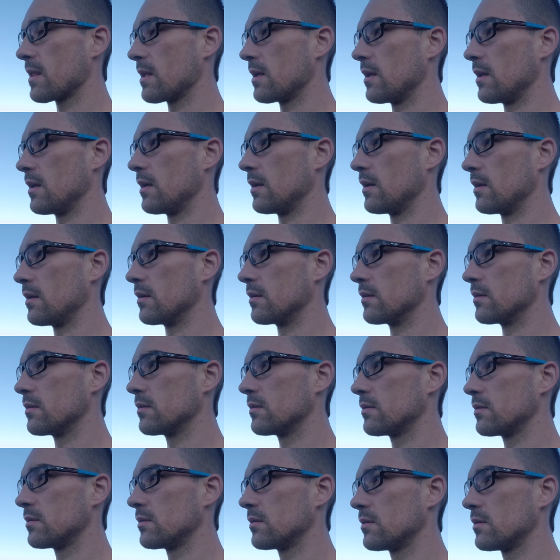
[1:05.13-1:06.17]
И
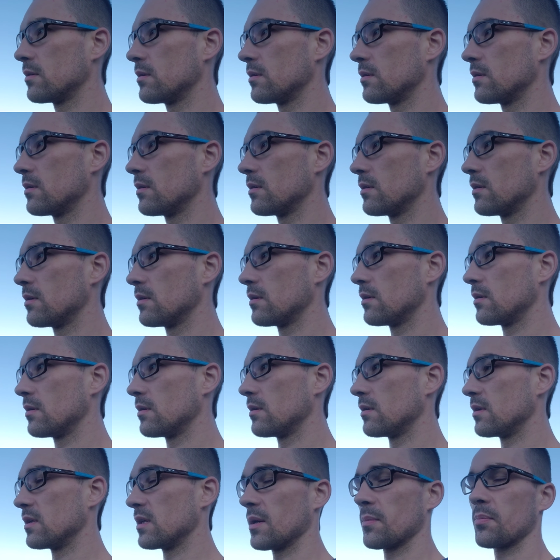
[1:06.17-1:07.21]

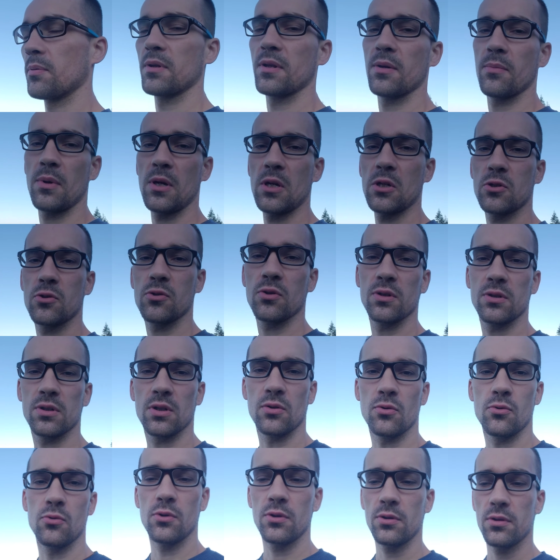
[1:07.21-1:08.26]
я понимаю, что
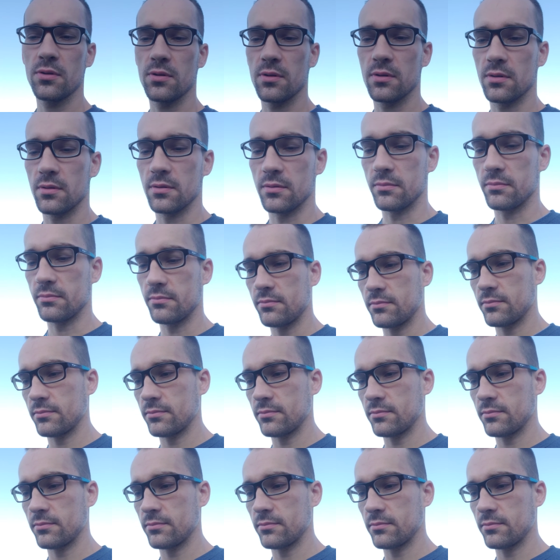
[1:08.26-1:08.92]
этот год, э,